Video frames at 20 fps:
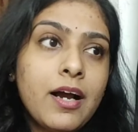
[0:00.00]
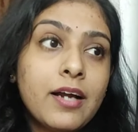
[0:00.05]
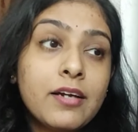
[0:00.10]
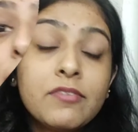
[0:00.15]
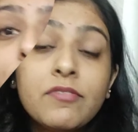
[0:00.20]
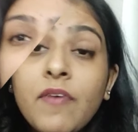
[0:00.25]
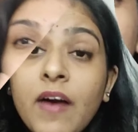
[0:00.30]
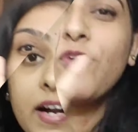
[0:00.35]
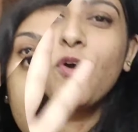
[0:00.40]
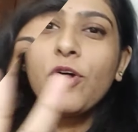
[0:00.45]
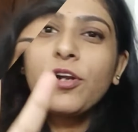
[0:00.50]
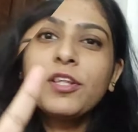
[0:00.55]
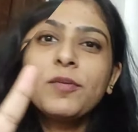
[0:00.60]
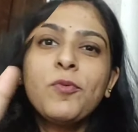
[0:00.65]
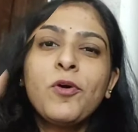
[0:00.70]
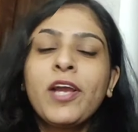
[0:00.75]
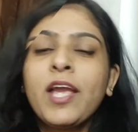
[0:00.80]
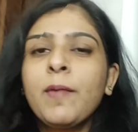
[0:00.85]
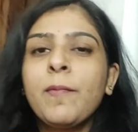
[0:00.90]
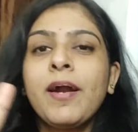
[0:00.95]

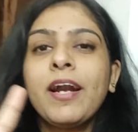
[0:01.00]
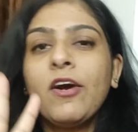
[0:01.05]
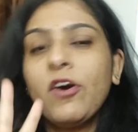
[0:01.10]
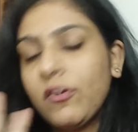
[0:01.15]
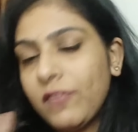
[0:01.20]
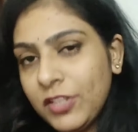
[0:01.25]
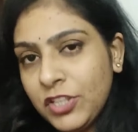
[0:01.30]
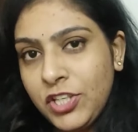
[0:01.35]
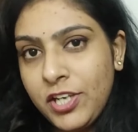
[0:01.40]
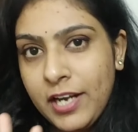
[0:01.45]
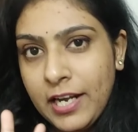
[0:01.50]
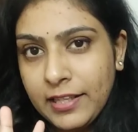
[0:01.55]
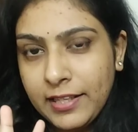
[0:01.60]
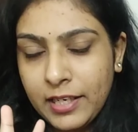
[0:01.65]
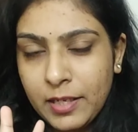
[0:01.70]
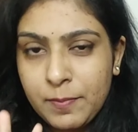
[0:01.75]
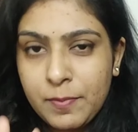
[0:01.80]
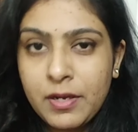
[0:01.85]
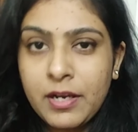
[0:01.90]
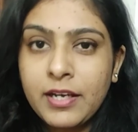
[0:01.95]
அட்வான்ஸ் முக்கியமான ஒரு விஷயம் என்ன
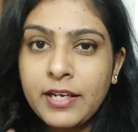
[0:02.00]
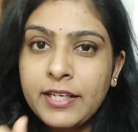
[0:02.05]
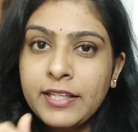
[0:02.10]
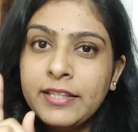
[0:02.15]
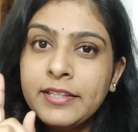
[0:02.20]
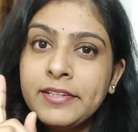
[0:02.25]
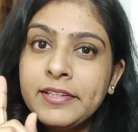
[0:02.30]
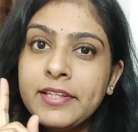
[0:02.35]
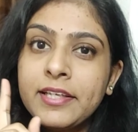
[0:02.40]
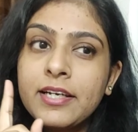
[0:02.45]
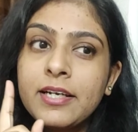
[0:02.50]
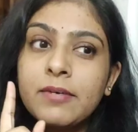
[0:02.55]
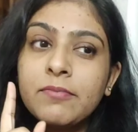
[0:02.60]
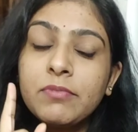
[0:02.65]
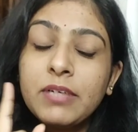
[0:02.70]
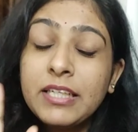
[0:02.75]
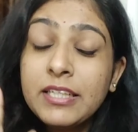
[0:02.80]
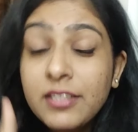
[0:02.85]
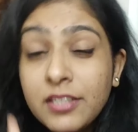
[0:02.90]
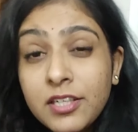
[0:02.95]
தெரியுமா இந்த
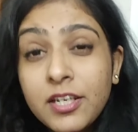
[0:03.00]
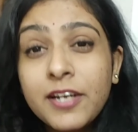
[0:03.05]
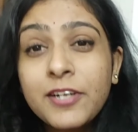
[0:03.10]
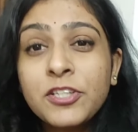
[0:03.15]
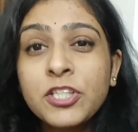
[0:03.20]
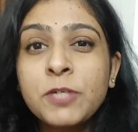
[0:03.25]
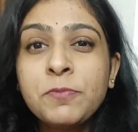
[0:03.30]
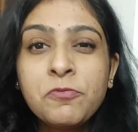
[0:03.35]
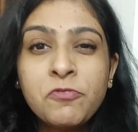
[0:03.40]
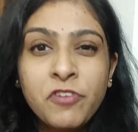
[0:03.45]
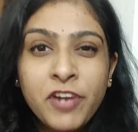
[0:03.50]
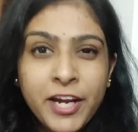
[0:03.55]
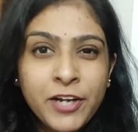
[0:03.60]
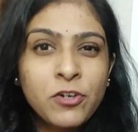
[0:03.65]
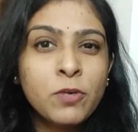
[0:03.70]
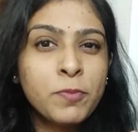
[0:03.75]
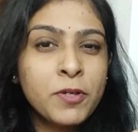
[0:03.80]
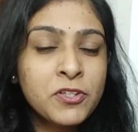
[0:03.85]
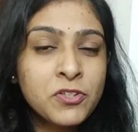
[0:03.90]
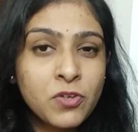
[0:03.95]
இன்டர்ன்ஷிப்
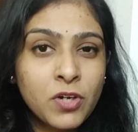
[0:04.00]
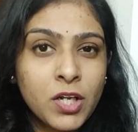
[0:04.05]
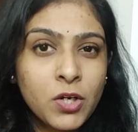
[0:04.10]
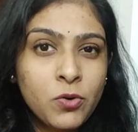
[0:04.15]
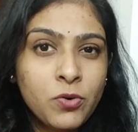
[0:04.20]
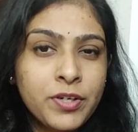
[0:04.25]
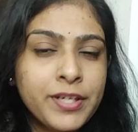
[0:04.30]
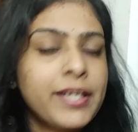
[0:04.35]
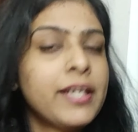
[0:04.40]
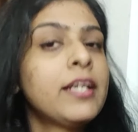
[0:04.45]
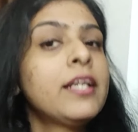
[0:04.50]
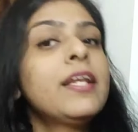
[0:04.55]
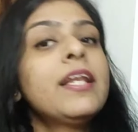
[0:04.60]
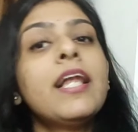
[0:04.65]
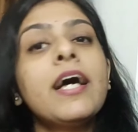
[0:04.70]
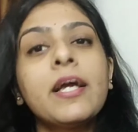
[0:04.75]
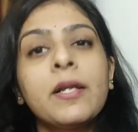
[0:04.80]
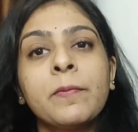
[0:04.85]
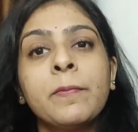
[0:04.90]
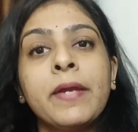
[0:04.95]
வேணும் அப்படின்னு சொல்லக்கூடிய
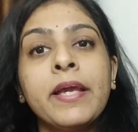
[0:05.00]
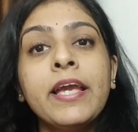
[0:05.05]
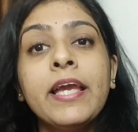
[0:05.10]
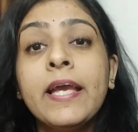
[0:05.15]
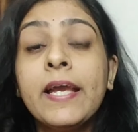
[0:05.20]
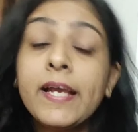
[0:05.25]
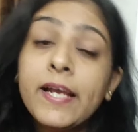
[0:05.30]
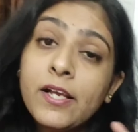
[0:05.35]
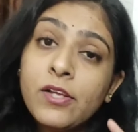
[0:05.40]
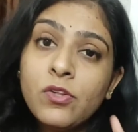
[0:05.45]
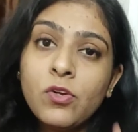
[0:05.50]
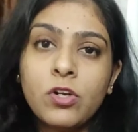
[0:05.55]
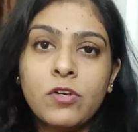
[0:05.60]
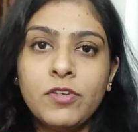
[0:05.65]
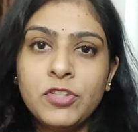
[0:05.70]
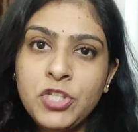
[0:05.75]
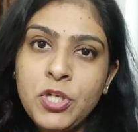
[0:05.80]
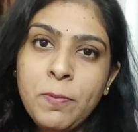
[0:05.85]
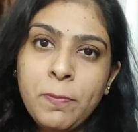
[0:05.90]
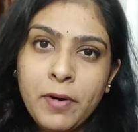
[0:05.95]
எல்லாருமே இந்த
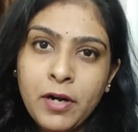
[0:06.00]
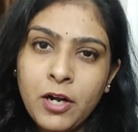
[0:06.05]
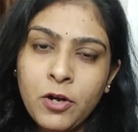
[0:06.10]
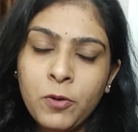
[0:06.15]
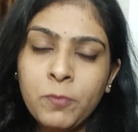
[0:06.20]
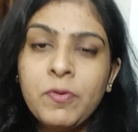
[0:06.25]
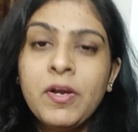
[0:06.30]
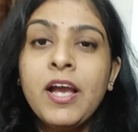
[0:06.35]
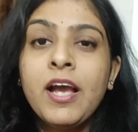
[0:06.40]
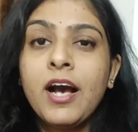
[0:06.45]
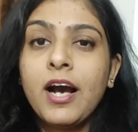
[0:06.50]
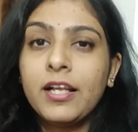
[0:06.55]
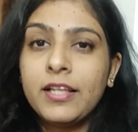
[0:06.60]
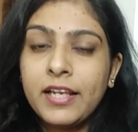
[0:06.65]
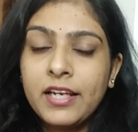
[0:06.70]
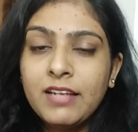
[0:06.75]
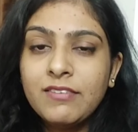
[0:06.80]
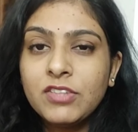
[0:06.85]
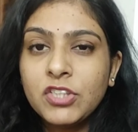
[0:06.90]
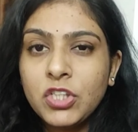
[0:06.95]
ஒரு விஷயம் பண்ணணும்
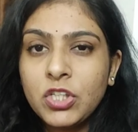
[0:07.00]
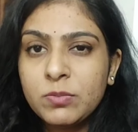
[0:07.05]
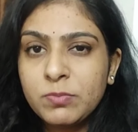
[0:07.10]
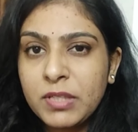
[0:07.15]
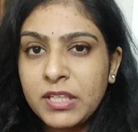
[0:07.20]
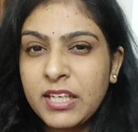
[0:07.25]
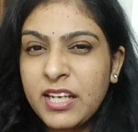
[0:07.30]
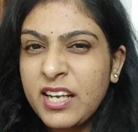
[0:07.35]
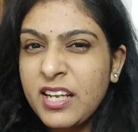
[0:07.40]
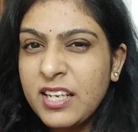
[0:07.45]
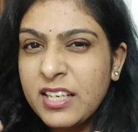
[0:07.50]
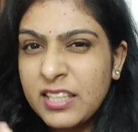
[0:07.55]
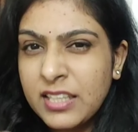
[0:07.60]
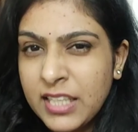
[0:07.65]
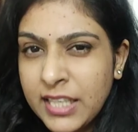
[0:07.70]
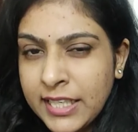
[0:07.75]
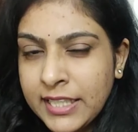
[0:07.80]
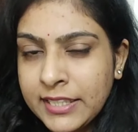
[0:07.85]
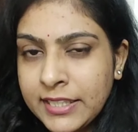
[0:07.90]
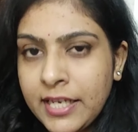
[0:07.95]
அது என்ன விஷயம் அப்படின்னா
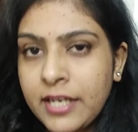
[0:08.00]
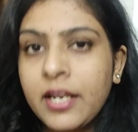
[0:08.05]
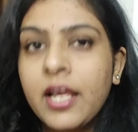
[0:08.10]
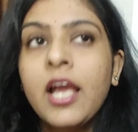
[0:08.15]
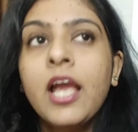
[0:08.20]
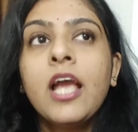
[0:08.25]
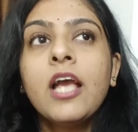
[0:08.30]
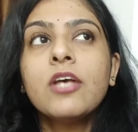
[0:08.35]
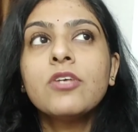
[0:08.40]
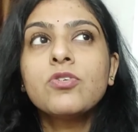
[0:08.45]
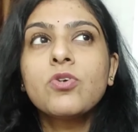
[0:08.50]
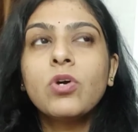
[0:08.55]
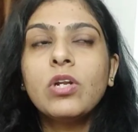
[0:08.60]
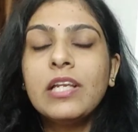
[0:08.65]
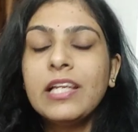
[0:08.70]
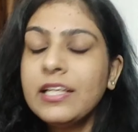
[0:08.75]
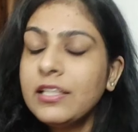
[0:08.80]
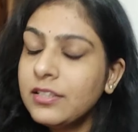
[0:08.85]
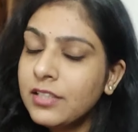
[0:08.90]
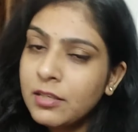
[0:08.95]
லிங்க்டின் ஸோ
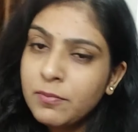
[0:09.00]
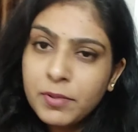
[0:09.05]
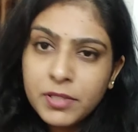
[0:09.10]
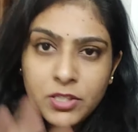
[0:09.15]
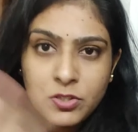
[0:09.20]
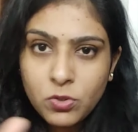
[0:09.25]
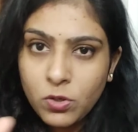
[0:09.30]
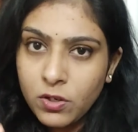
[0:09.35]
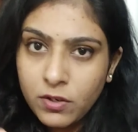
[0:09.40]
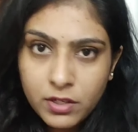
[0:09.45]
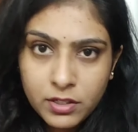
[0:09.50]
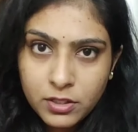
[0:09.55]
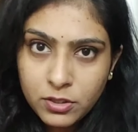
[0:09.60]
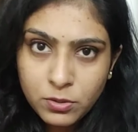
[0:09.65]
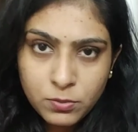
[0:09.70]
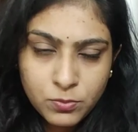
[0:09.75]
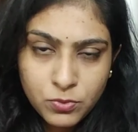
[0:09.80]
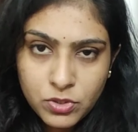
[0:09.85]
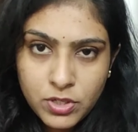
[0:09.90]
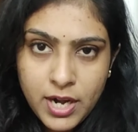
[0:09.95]
லிங்க்டின் பற்றி
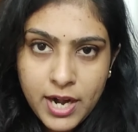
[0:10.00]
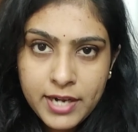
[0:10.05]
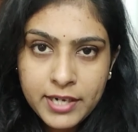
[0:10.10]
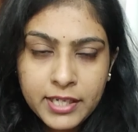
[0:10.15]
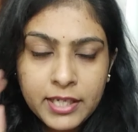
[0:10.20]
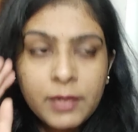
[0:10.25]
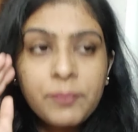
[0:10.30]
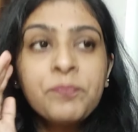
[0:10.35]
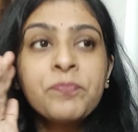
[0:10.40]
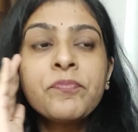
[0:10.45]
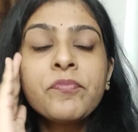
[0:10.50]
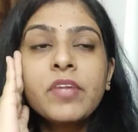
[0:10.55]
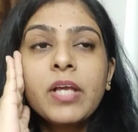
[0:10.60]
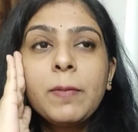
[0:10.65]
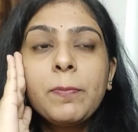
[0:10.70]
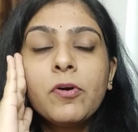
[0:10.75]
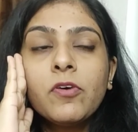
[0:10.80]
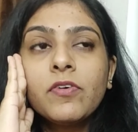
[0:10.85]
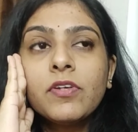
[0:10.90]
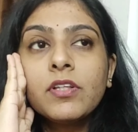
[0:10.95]
சொல்கிறதுக்கு முன்னாடி
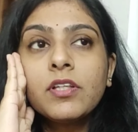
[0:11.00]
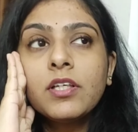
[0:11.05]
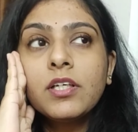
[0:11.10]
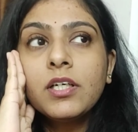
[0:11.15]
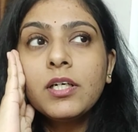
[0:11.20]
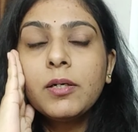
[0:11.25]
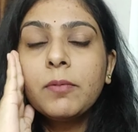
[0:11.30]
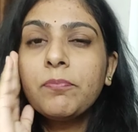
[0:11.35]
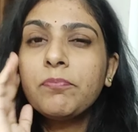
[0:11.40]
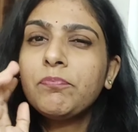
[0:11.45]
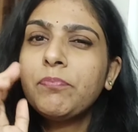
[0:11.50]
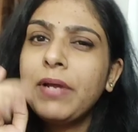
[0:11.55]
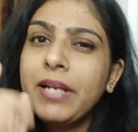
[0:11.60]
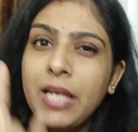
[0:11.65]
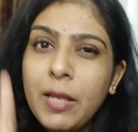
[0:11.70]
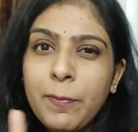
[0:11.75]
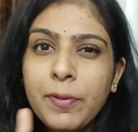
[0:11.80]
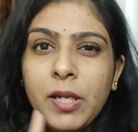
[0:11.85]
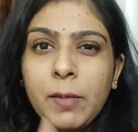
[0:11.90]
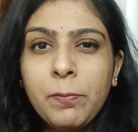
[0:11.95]
இப்போ வந்து
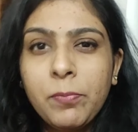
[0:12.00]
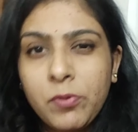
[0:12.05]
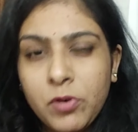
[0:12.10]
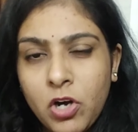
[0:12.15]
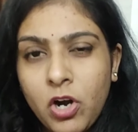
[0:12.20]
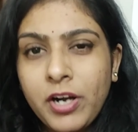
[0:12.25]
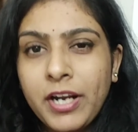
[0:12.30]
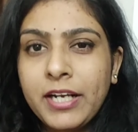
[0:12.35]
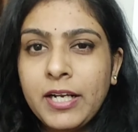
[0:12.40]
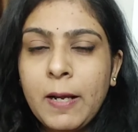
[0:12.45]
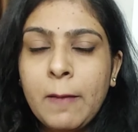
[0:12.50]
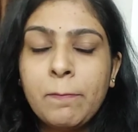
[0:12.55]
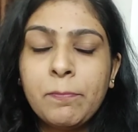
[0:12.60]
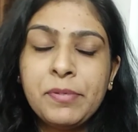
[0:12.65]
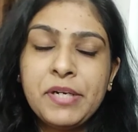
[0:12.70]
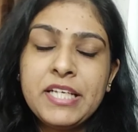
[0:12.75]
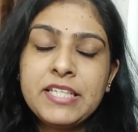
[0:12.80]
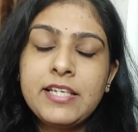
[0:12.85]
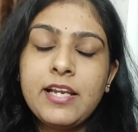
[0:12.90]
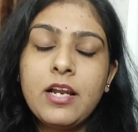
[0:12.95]
பெரிய பெரிய ப்ராடக்ட்
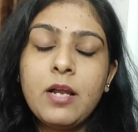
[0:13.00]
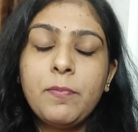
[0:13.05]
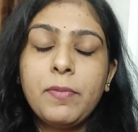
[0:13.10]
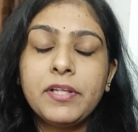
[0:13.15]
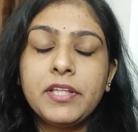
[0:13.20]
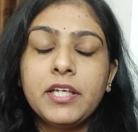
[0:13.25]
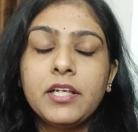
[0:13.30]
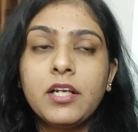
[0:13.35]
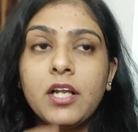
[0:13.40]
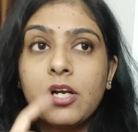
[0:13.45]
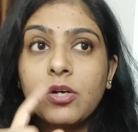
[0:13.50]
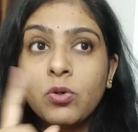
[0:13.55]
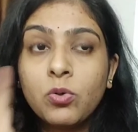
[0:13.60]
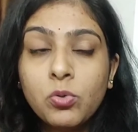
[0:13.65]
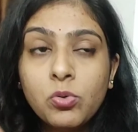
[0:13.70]
கம்பெனிஸ்லாம் பார்த்தீங்கன்னா